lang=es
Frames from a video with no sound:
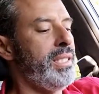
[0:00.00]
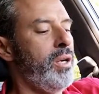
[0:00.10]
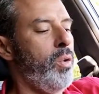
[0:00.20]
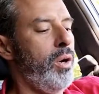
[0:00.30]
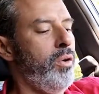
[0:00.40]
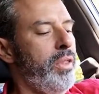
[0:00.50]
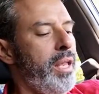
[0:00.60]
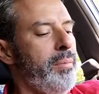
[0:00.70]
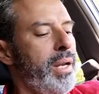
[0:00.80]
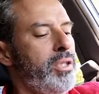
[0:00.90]
más el juego
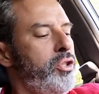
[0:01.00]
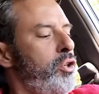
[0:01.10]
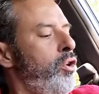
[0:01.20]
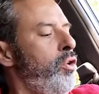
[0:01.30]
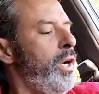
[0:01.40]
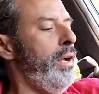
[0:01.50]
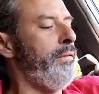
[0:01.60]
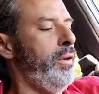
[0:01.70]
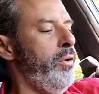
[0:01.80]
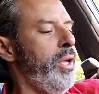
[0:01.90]
de inmersión
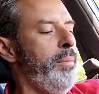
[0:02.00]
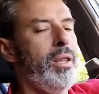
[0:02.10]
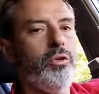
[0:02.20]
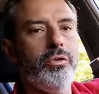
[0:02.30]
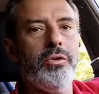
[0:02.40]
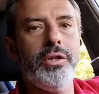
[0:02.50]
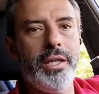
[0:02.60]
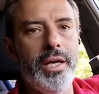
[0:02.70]
holográfico llamado